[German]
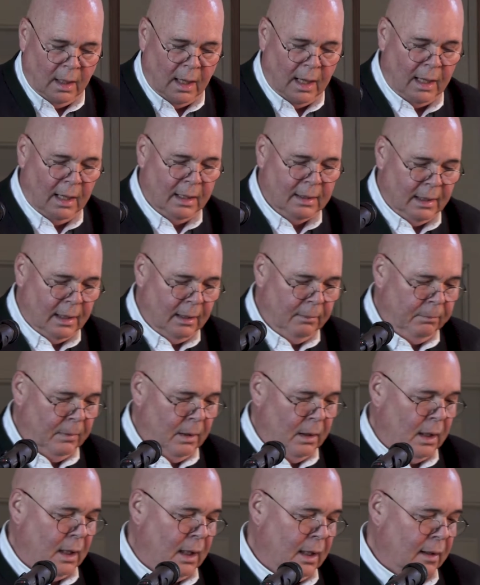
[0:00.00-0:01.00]
Harald
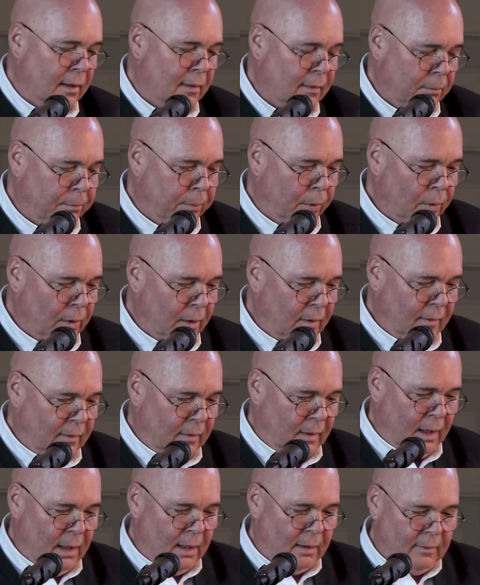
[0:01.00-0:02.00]
Ebner als
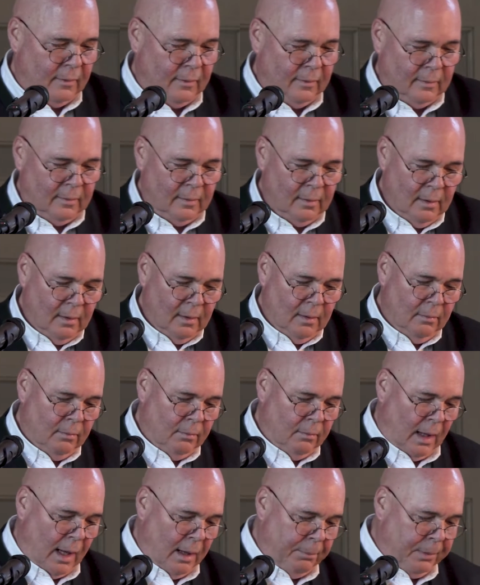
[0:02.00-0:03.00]

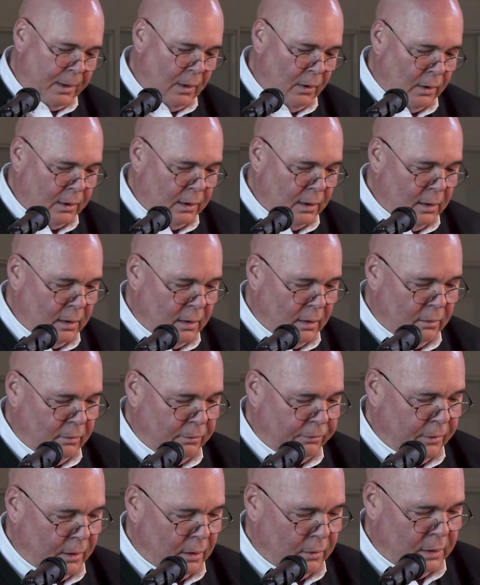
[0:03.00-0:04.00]
Bundestagsabgeordneter,
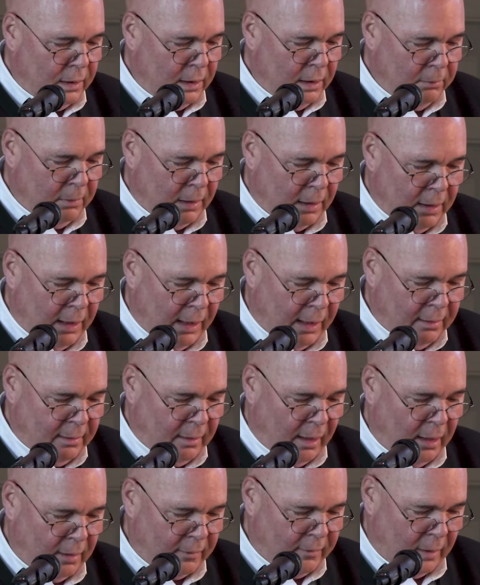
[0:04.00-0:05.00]
Frau Niemann
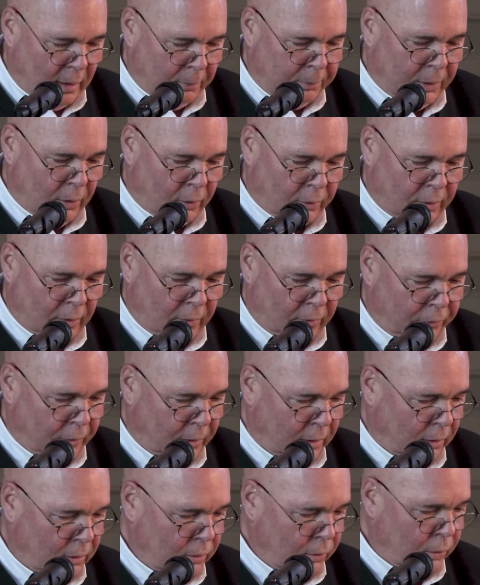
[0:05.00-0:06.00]
Landtagsabgeordnete
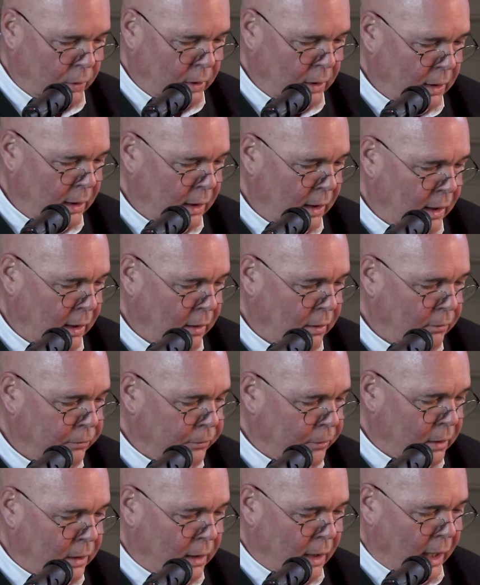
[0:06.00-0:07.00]
von den Grünen, Herrn
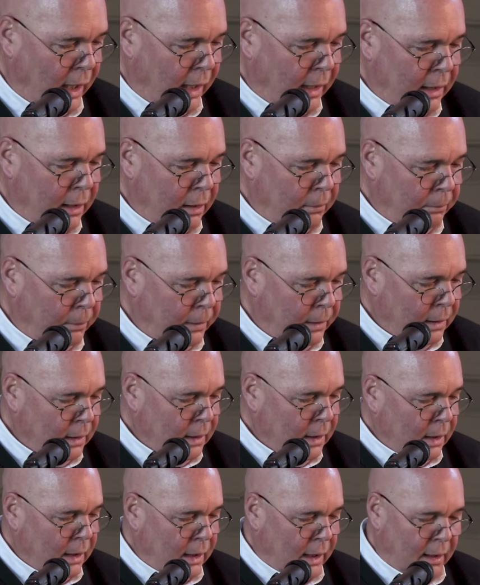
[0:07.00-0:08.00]
von Eib
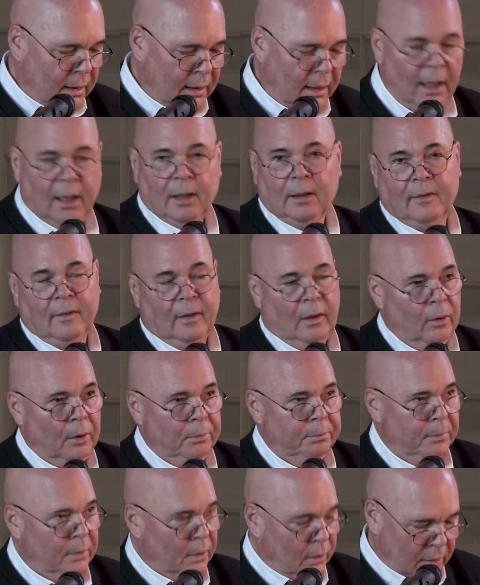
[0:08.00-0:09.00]

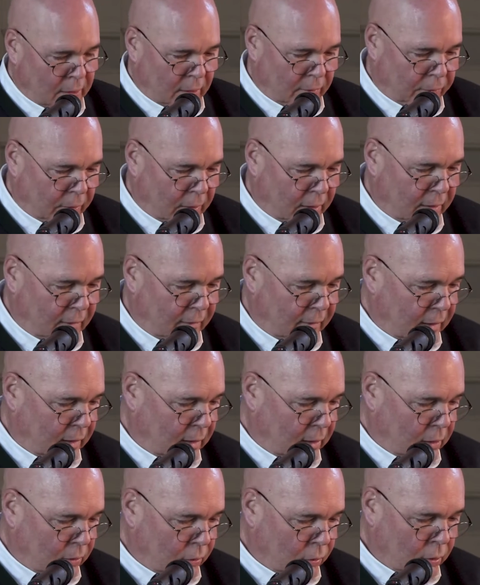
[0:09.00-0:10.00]
Landtagsabgeordneter von der
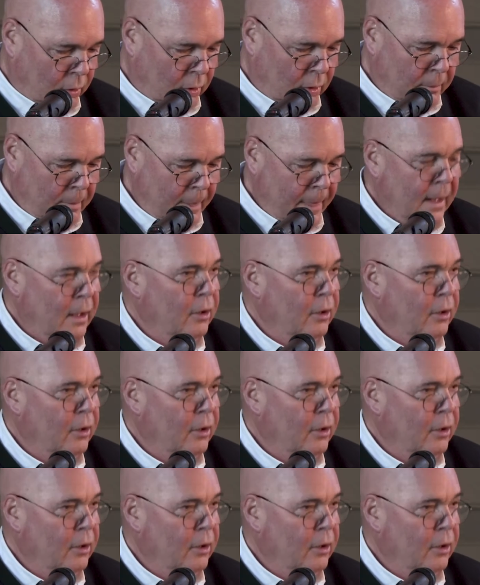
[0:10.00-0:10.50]
CDU,